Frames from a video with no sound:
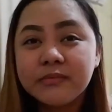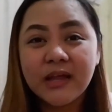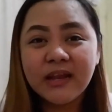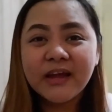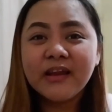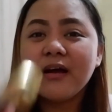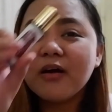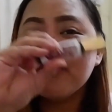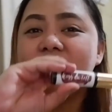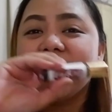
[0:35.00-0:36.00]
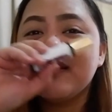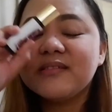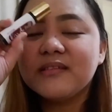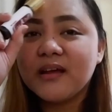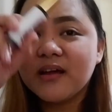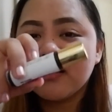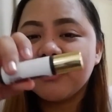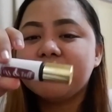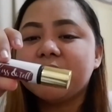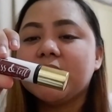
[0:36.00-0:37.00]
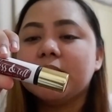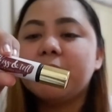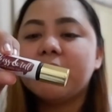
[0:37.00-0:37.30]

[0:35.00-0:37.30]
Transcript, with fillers: Lalagay lang ako guys ng lip tint